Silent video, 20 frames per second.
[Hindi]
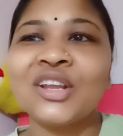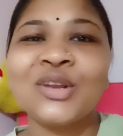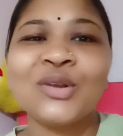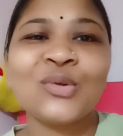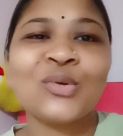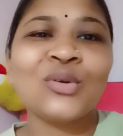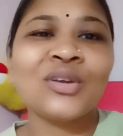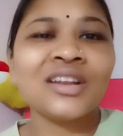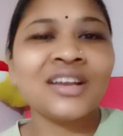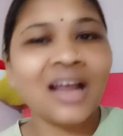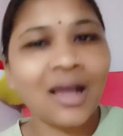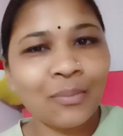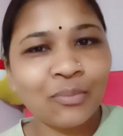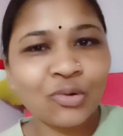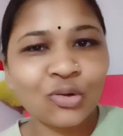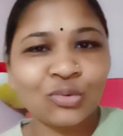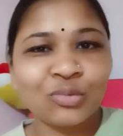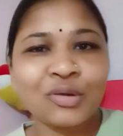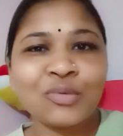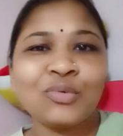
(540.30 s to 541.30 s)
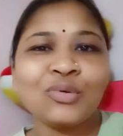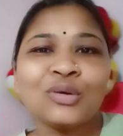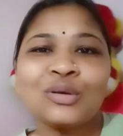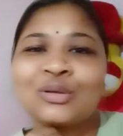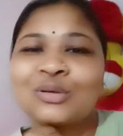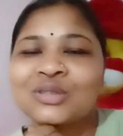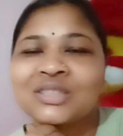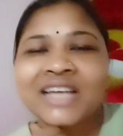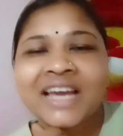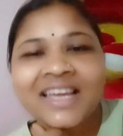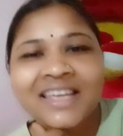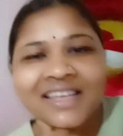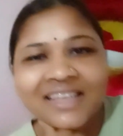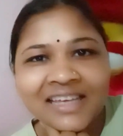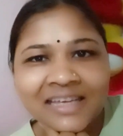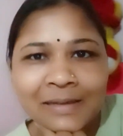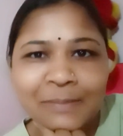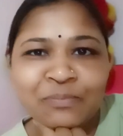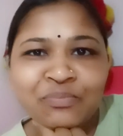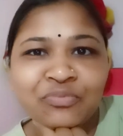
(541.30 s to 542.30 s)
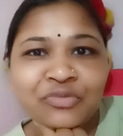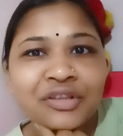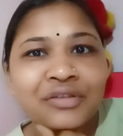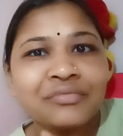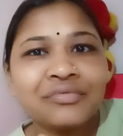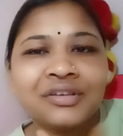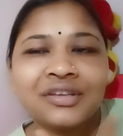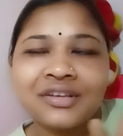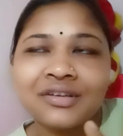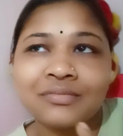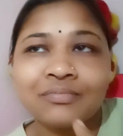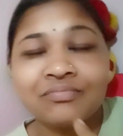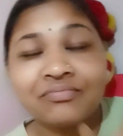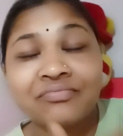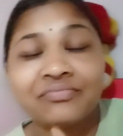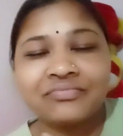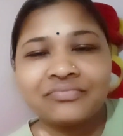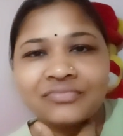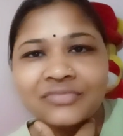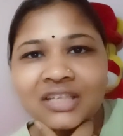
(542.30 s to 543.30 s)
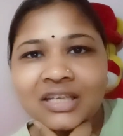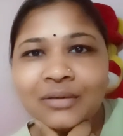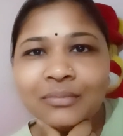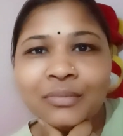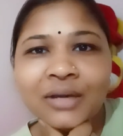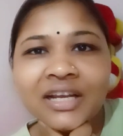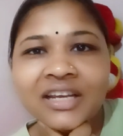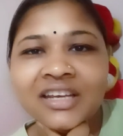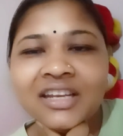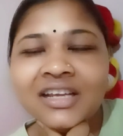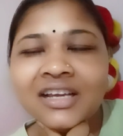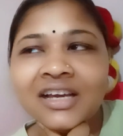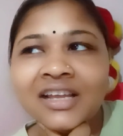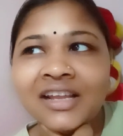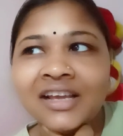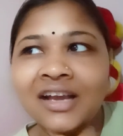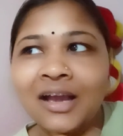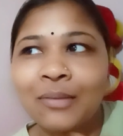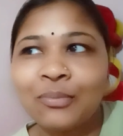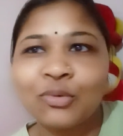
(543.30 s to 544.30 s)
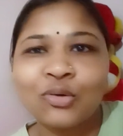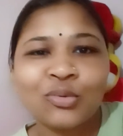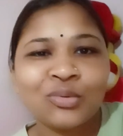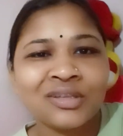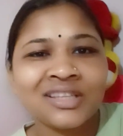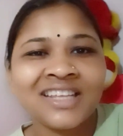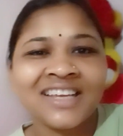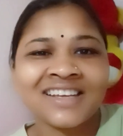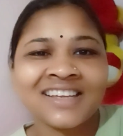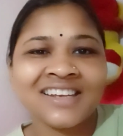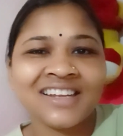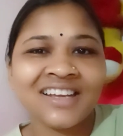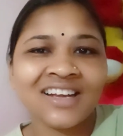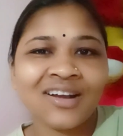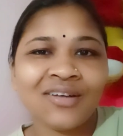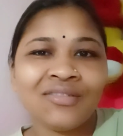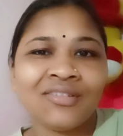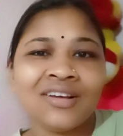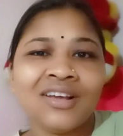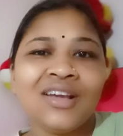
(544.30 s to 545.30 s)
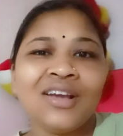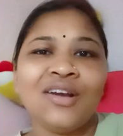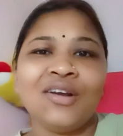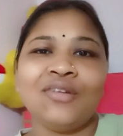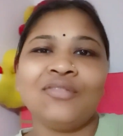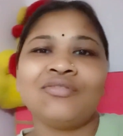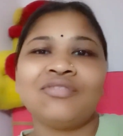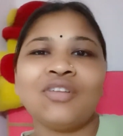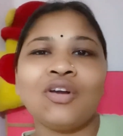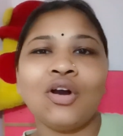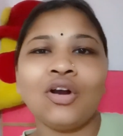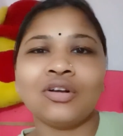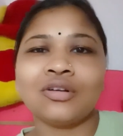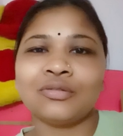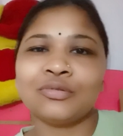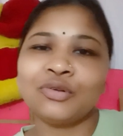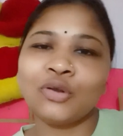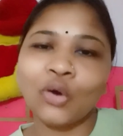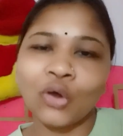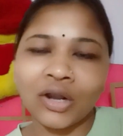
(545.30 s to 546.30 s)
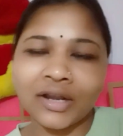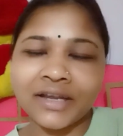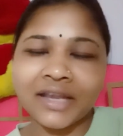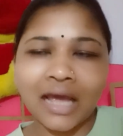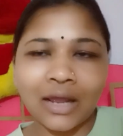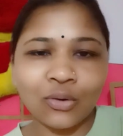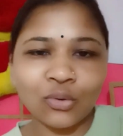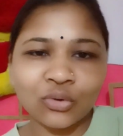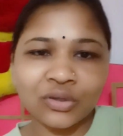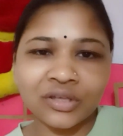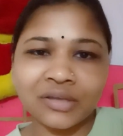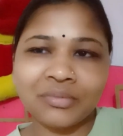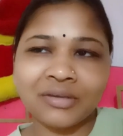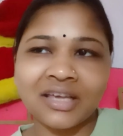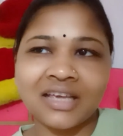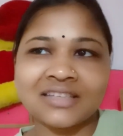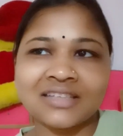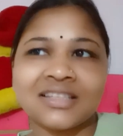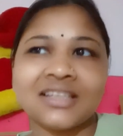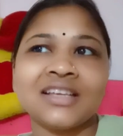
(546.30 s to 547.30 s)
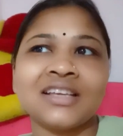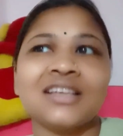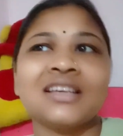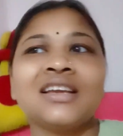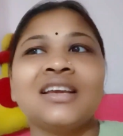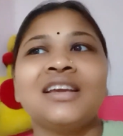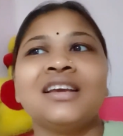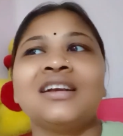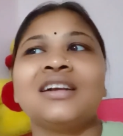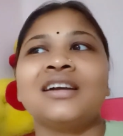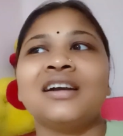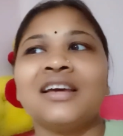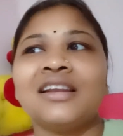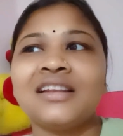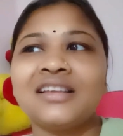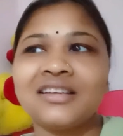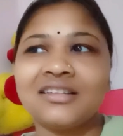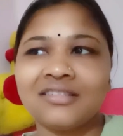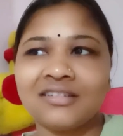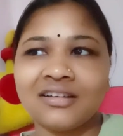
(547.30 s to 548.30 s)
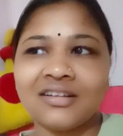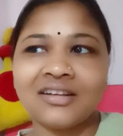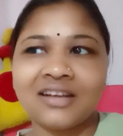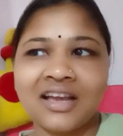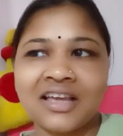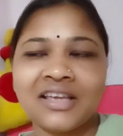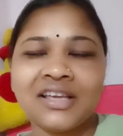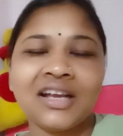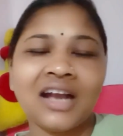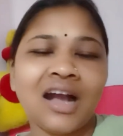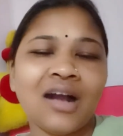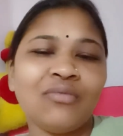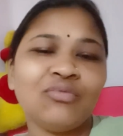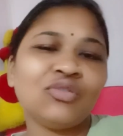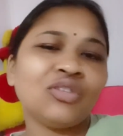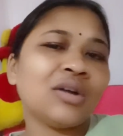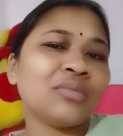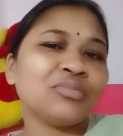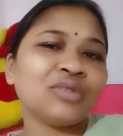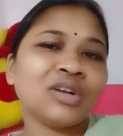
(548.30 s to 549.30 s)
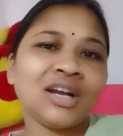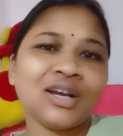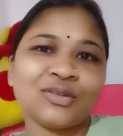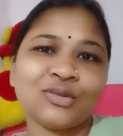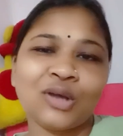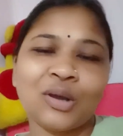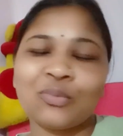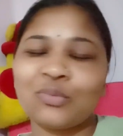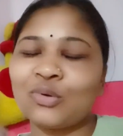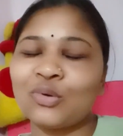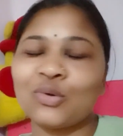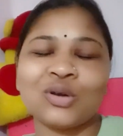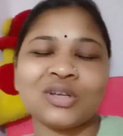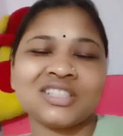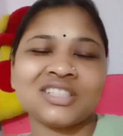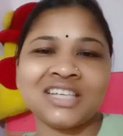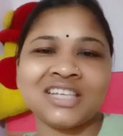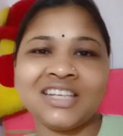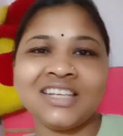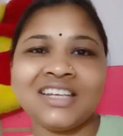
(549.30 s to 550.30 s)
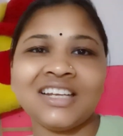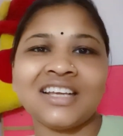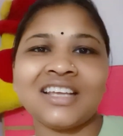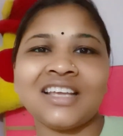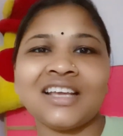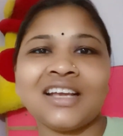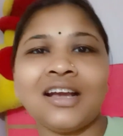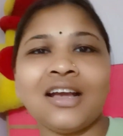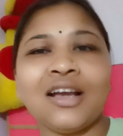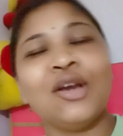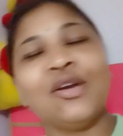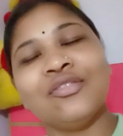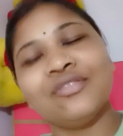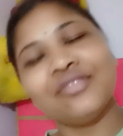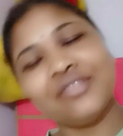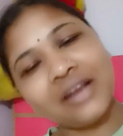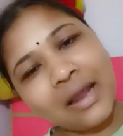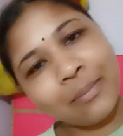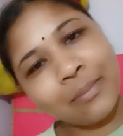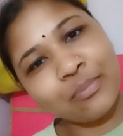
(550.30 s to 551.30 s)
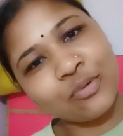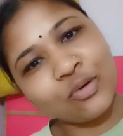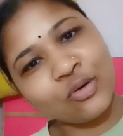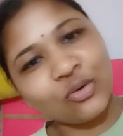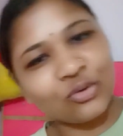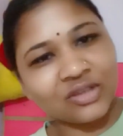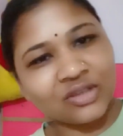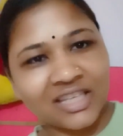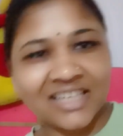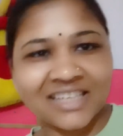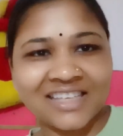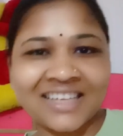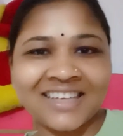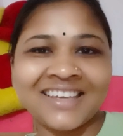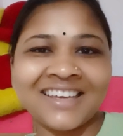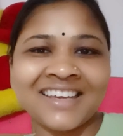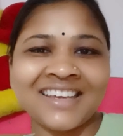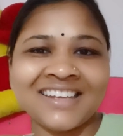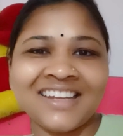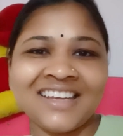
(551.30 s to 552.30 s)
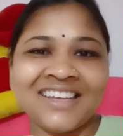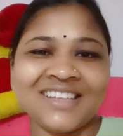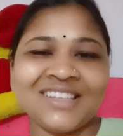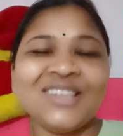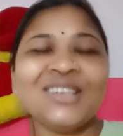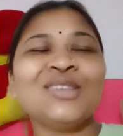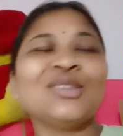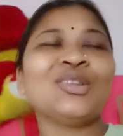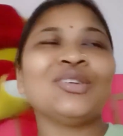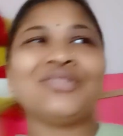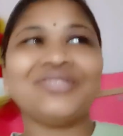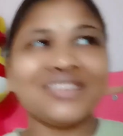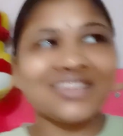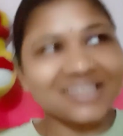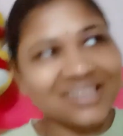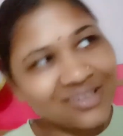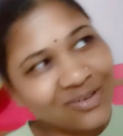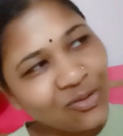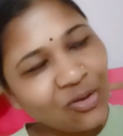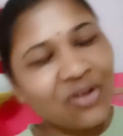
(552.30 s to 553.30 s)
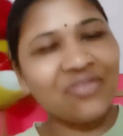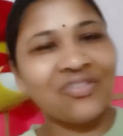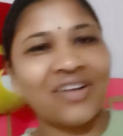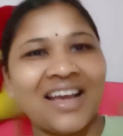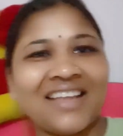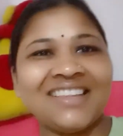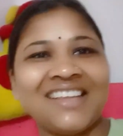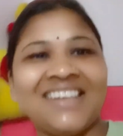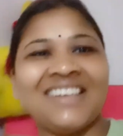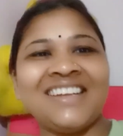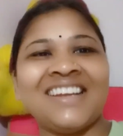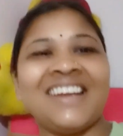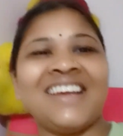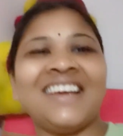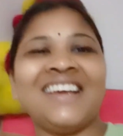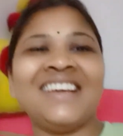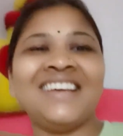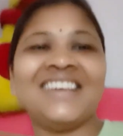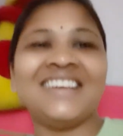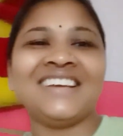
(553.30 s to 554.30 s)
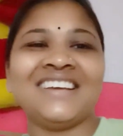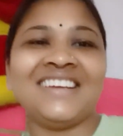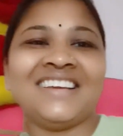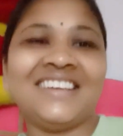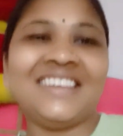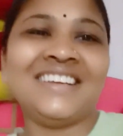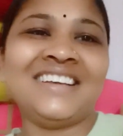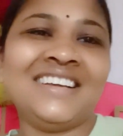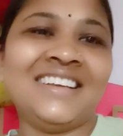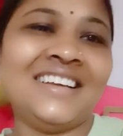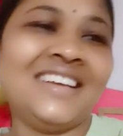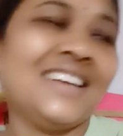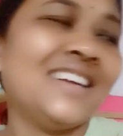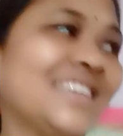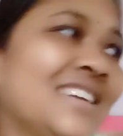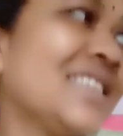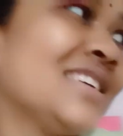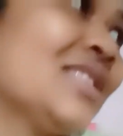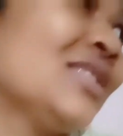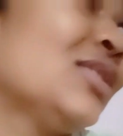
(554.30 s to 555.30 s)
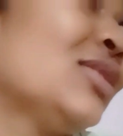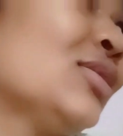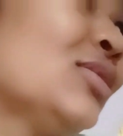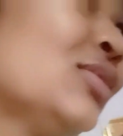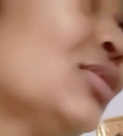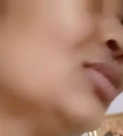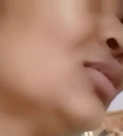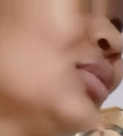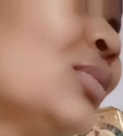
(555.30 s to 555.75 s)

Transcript: रूटीन आप लोग भी बोर हो जाएंगे फिर मन नहीं करेगा आपको भी देखने का व्लॉग डालूंगी भी ऐसे घर का ही काम वाम का तो आप लोग को अच्छा नहीं लगेगा फिर आप लोग देखेंगे ही नहीं तो फिर कोई फ़ायदा नहीं है तो